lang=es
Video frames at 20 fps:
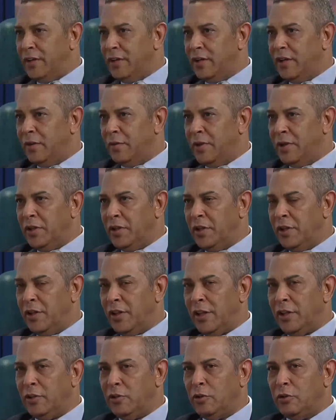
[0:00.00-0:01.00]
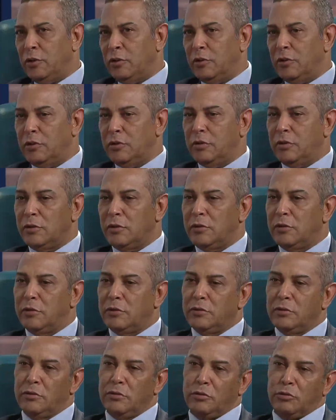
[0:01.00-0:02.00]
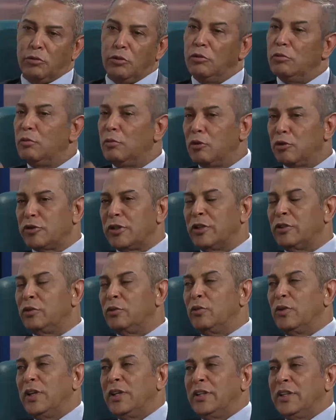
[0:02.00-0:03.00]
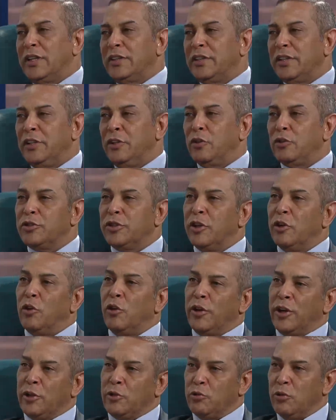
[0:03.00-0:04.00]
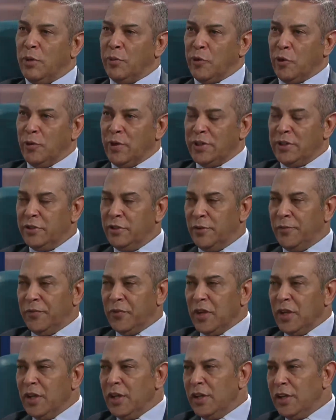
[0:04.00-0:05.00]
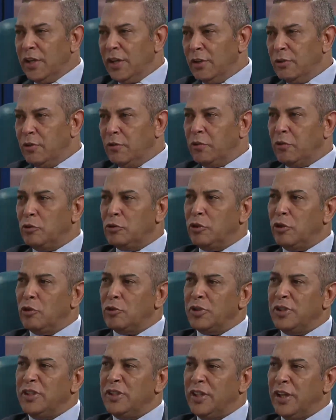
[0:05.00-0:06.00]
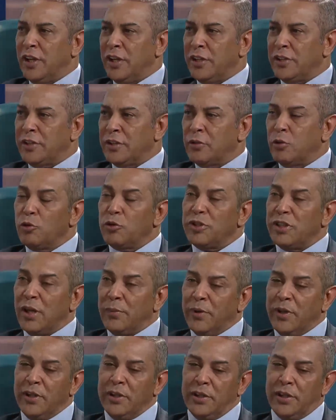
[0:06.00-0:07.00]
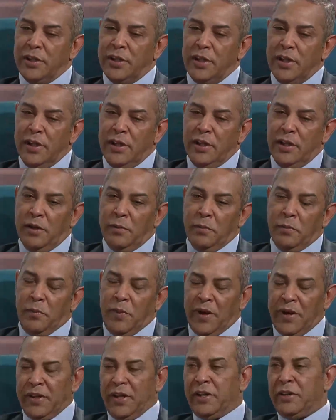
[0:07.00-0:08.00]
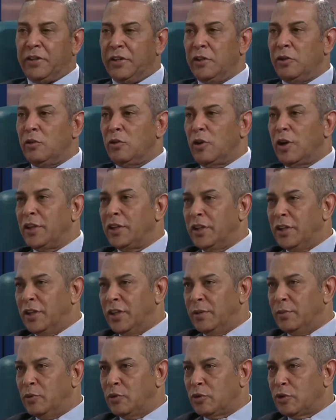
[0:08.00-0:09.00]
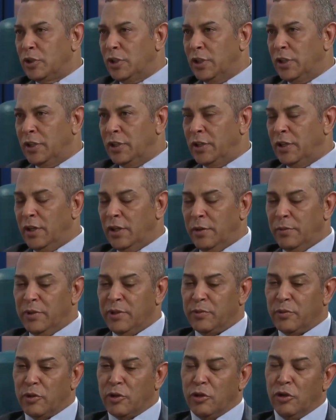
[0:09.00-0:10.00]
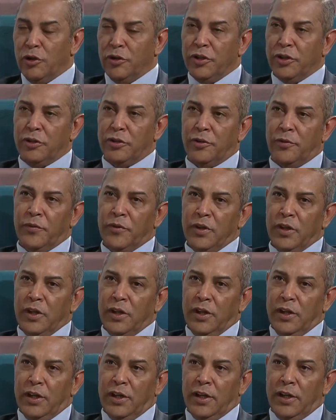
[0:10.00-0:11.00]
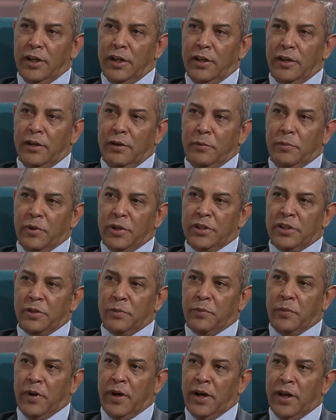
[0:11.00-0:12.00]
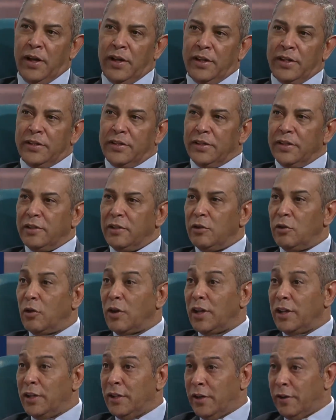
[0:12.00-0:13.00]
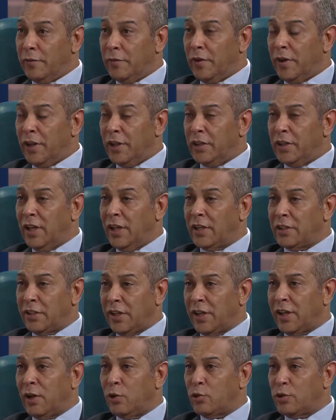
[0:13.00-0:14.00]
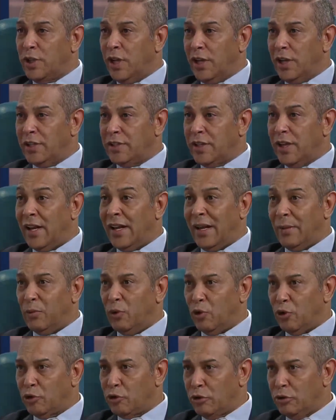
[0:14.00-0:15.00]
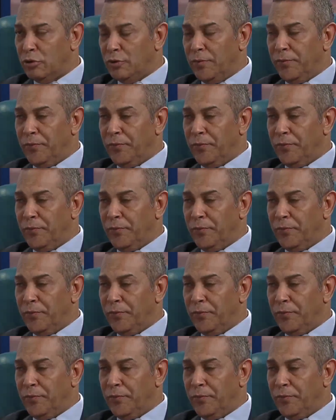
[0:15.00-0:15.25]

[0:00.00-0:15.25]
que viene dando tumbos, dando vueltas y no se logra su aprobación. Y eso fruto de los intereses, justamente en un par de artículos que tenemos en, el mismo código. el principal es lo que referente a las tres causales, al aborto.